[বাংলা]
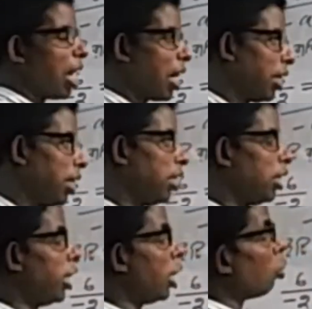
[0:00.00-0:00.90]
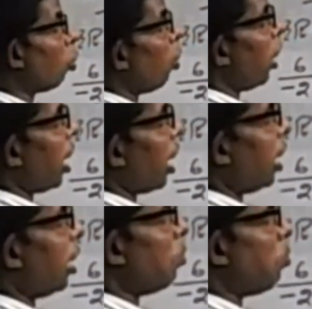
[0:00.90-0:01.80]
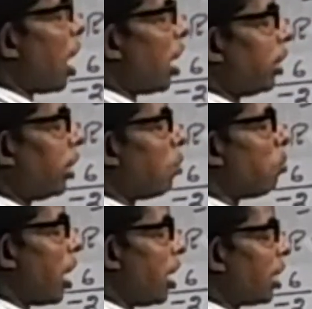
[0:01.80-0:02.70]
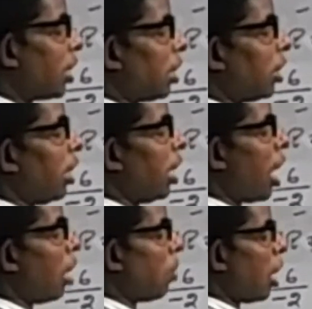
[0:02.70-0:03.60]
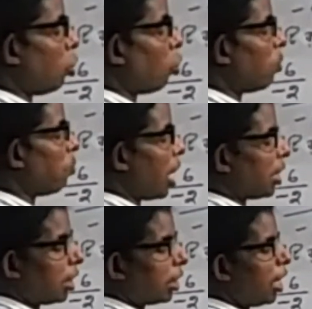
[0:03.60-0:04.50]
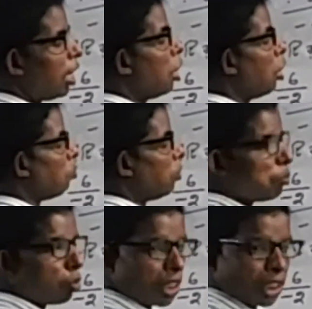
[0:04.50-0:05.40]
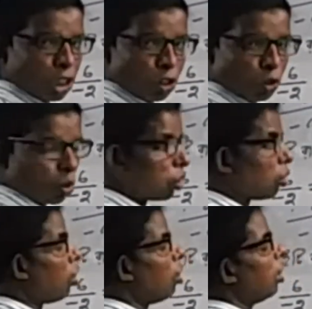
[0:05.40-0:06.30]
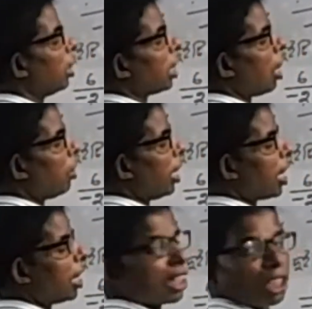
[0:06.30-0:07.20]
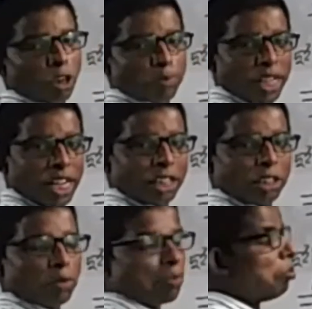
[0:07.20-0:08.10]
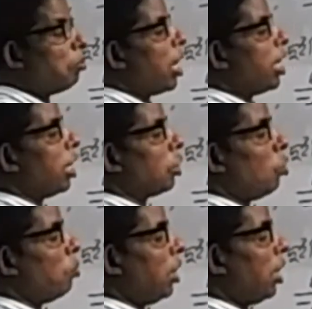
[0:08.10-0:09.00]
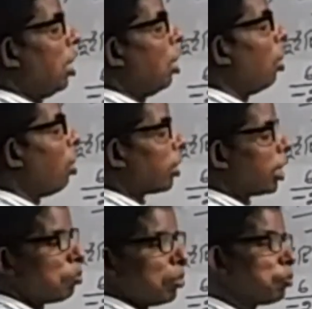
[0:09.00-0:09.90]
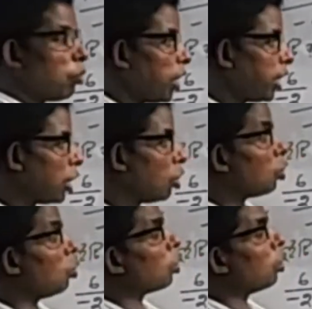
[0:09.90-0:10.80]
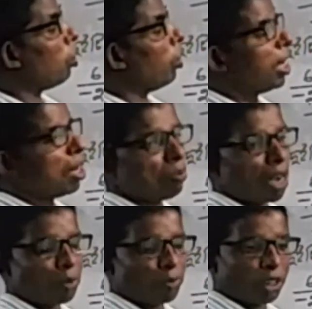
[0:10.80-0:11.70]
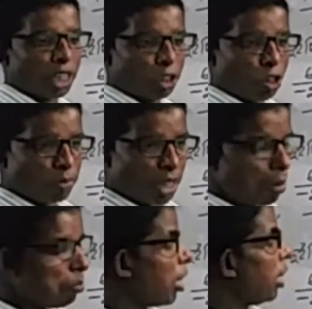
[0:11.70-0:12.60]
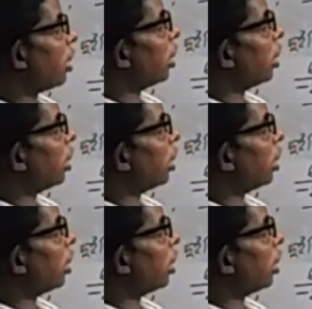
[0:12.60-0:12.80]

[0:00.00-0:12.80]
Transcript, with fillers: ভাগ এ যেহেতু এখানে ভাজ্যে মাইনাস আসে আর ভাজকে প্লাস আসে বিপরীত চিহ্নযুক্ত তাহলে এখানে কি হবে মাইনাস হবে অর্থাৎ বিপরীত চিহ্নযুক্ত যুক্ত হলে ভাগফলটা কি হবে মাইনাস